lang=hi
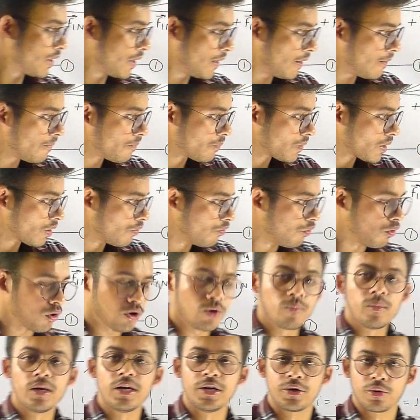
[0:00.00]
होता है
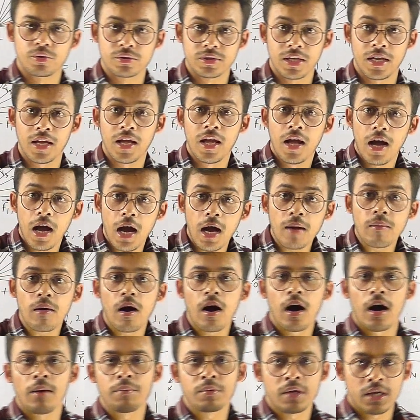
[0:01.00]
फॉर्मुलेट होता है
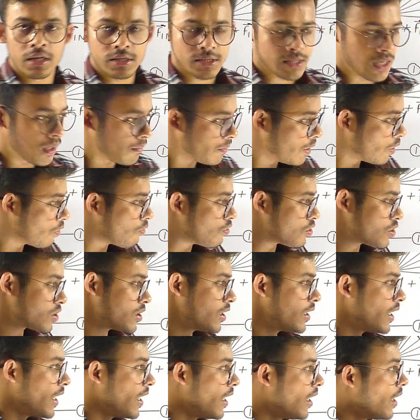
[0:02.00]
अब आपके सामने
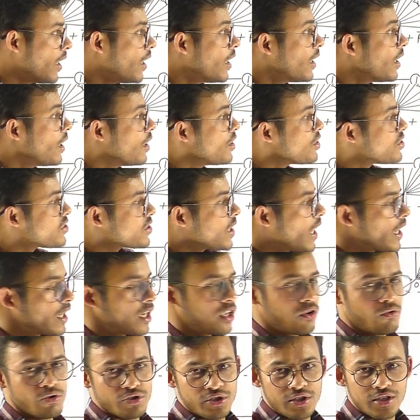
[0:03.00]
क्वेश्चन है इन चार
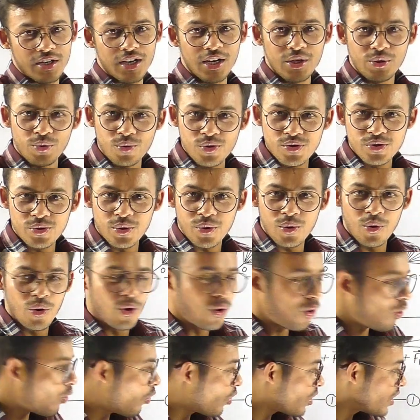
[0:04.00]
इक्वेशन का यूज करो
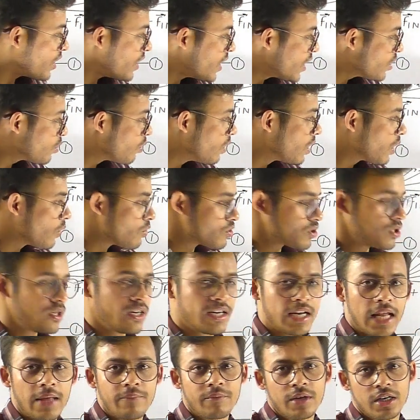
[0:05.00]
और ये दो इक्वेशन
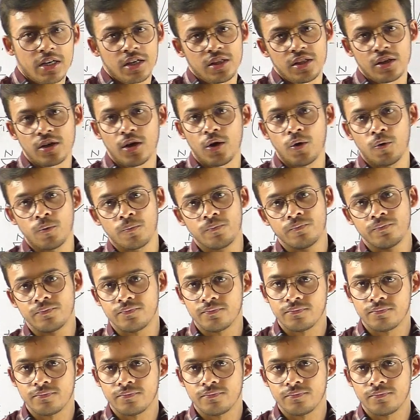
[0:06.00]
ड्राइव करके दिखाओ